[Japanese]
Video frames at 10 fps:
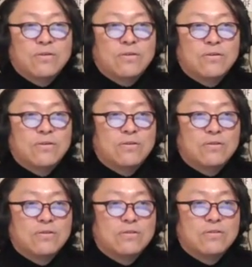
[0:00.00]

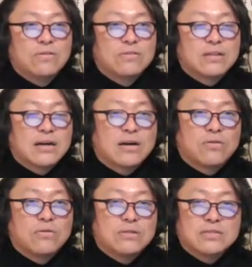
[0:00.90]
おなんか
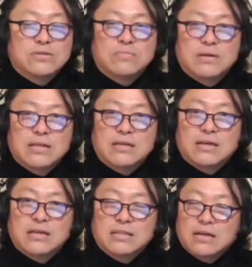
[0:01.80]
こうねそれま
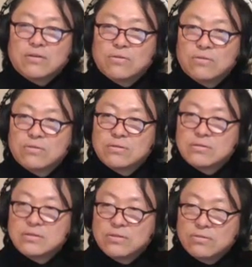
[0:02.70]
でねこ
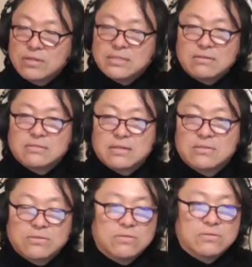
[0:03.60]
ういろんな作
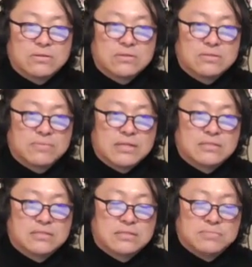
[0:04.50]
戦と、まあ、
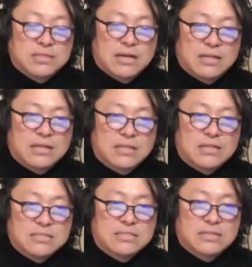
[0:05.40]
積み上げてき
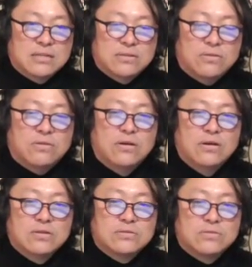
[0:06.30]
た実績と
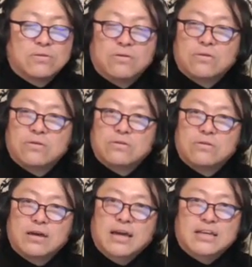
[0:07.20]
そ
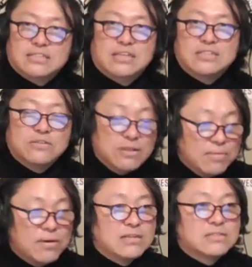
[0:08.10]
の英知ですよ
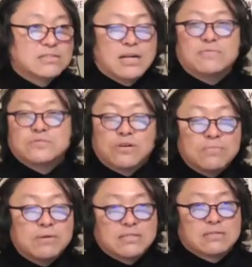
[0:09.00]
ね、まあ、スタッフ
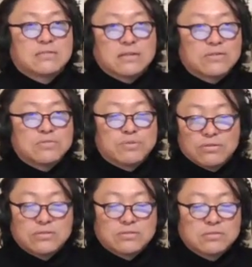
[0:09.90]
の、まあ、作詞作曲
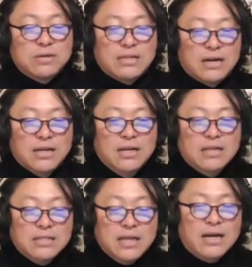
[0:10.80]
プロデュースを含めた
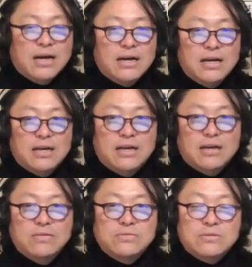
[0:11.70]
で、
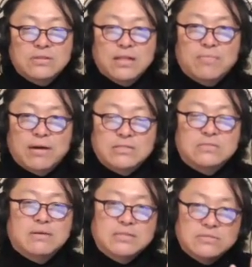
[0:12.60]
えー、本当にね毎
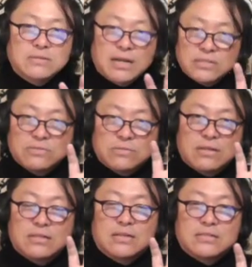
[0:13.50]
週毎週争っ
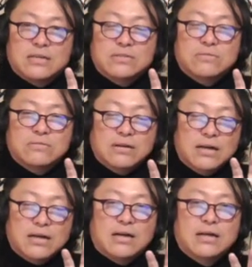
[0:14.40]
ていたチャート
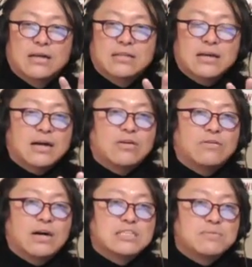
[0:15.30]
がなんか
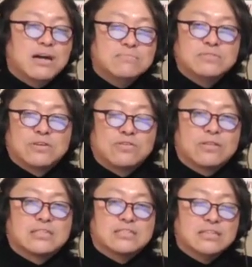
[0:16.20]
こう遊び半分の
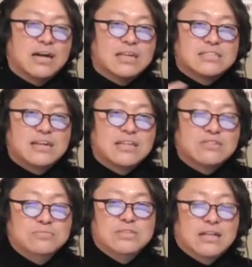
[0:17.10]
人たちに荒らされて
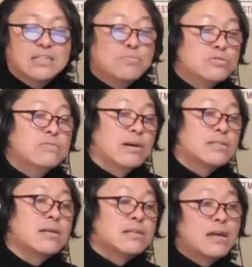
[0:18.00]
いくみたいな感じで僕には
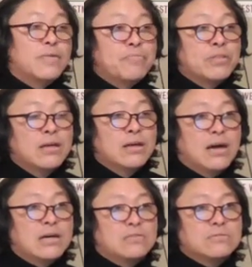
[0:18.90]
あったんで
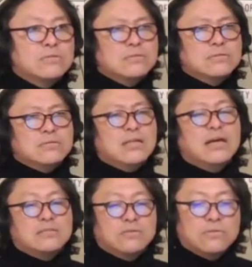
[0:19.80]
あの
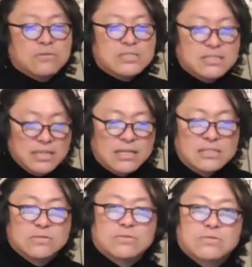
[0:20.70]
でその後に
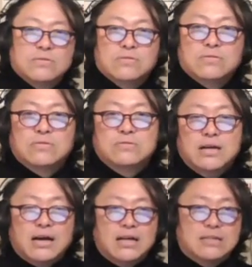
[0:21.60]
その
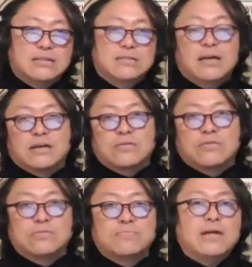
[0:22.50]
なんかね
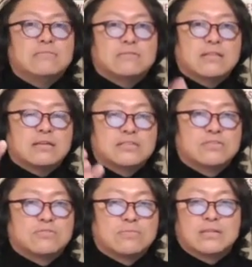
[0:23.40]
こうベッと出てき
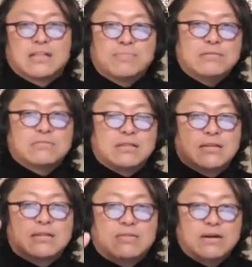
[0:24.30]
素人みたいなパッと出
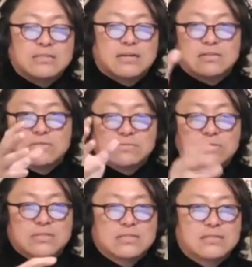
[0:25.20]
てきてはチャートを
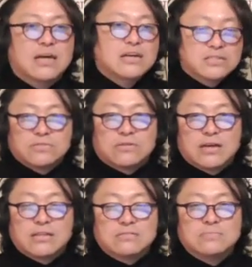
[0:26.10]
独占してすっと
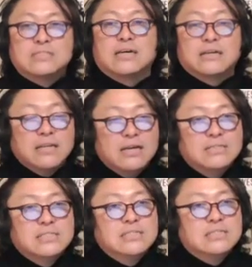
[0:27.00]
消えていくみたいなね、
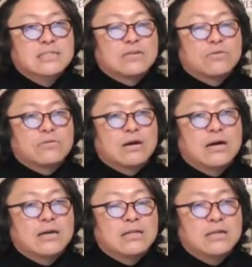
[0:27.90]
えー、こと
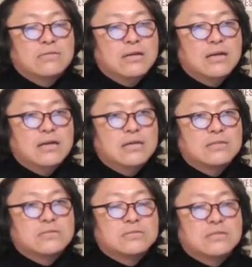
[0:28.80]
があり
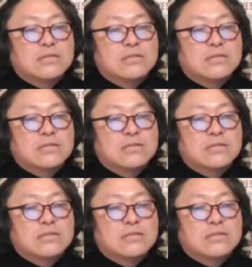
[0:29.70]
でつい